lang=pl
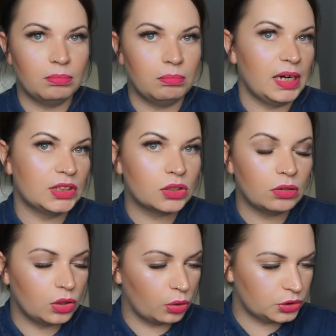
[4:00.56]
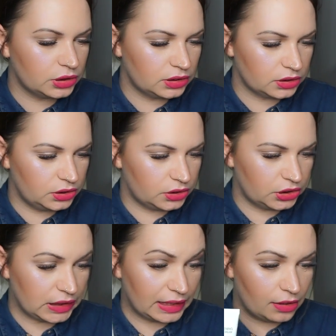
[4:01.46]
mleczko, lotion, coś,
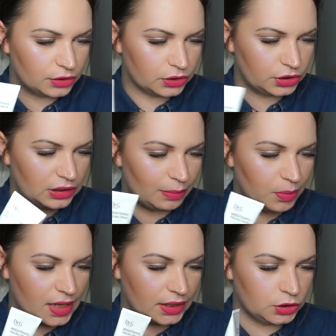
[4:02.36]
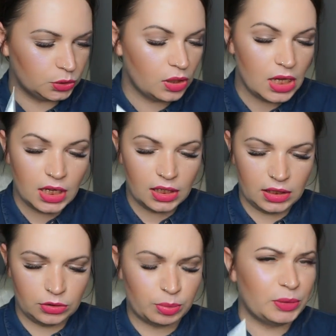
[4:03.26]
coś takiego, coś na pograniczu
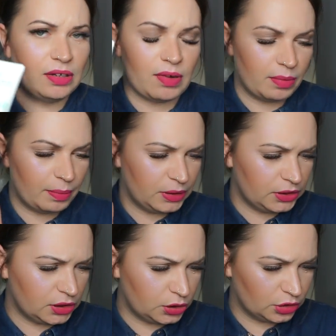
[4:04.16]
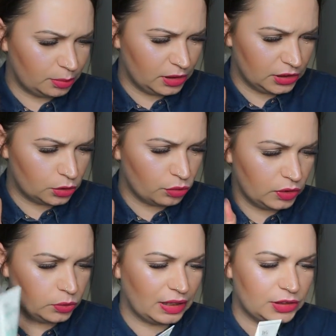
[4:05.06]
i już powiedziałam, ma 50 ml
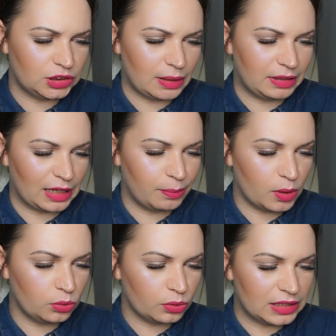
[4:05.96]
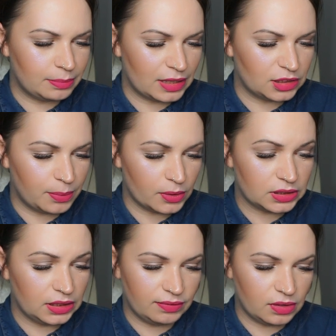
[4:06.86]
i tutaj czytam, tak, produkt jest bardzo
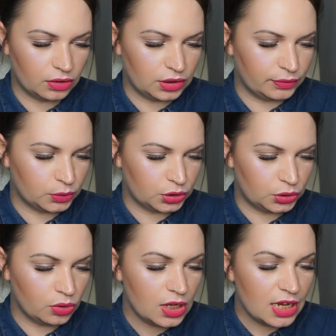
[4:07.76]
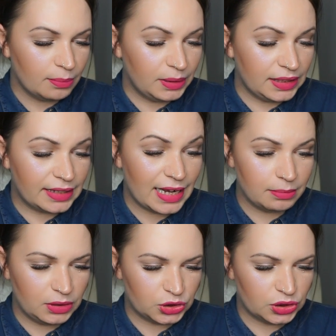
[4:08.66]
prosty i wygodny w użyciu, peeling
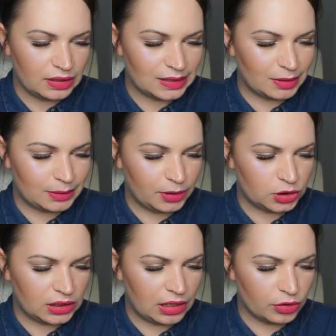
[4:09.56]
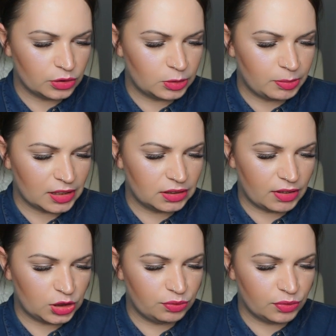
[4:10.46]
chemiczny jest bezpieczny dla osób z bardzo
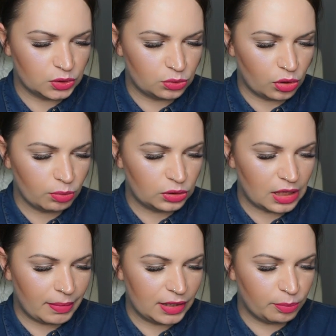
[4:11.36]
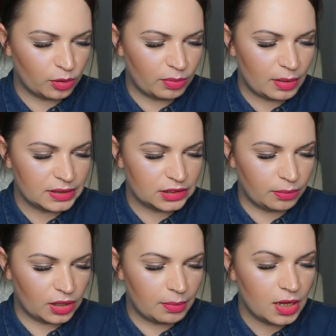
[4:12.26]
wrażliwą skórą, które mają problemy z
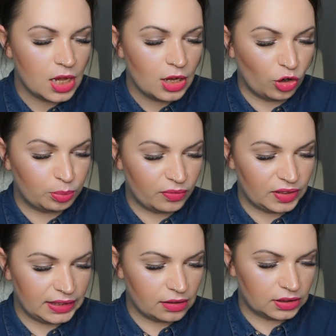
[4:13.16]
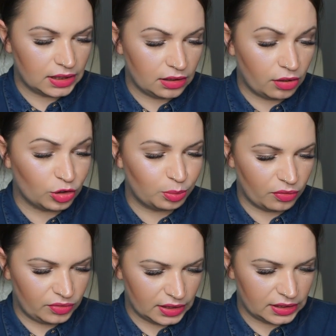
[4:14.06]
doborem odpowiedniego, del
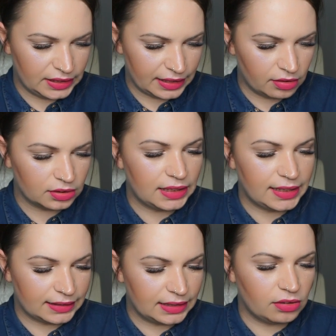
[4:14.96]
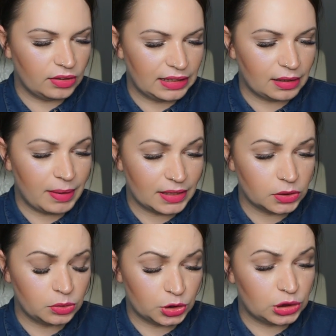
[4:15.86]
odpowiedniego delikatnego, jednak bardzo
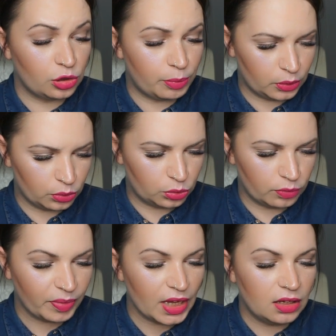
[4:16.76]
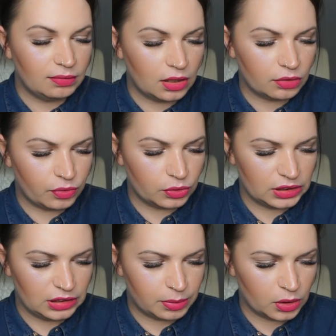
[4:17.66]
skutecznego produktu.
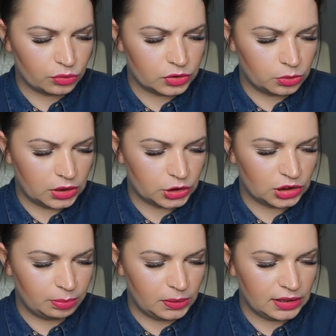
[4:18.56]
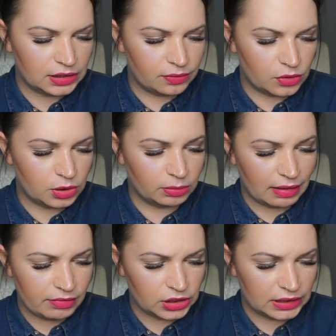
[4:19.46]
Wielofunkcyjny produkt, skuteczny peeling z funkcją
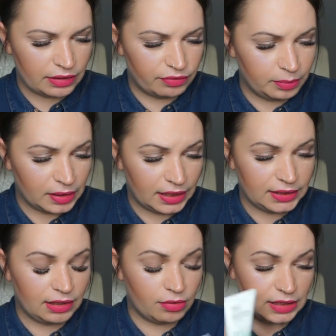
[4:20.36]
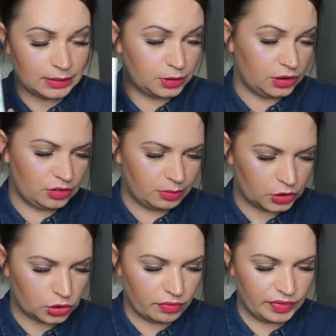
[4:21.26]
nawilżania, wybielania oraz
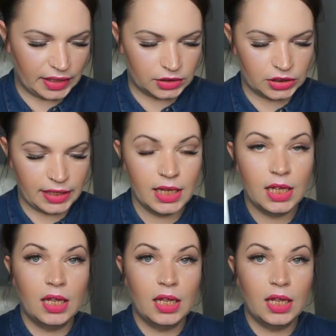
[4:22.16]
przeciwzmarszczkowy, także